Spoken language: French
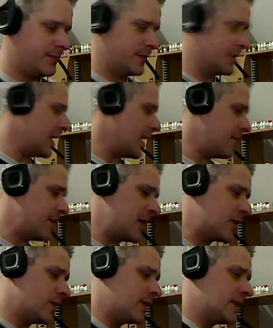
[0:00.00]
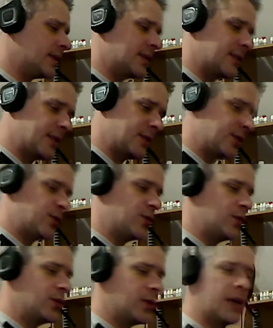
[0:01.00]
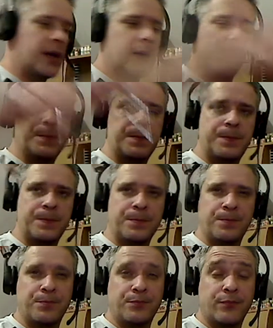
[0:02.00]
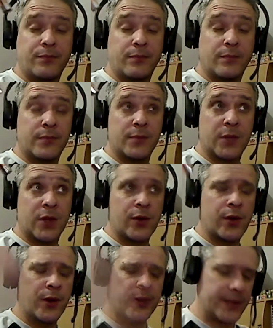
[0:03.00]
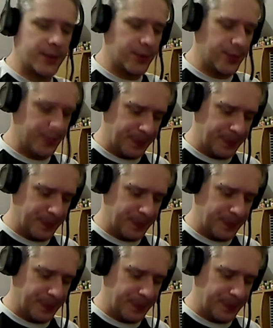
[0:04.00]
Caramel qu'on va tester sur un Kanger T2.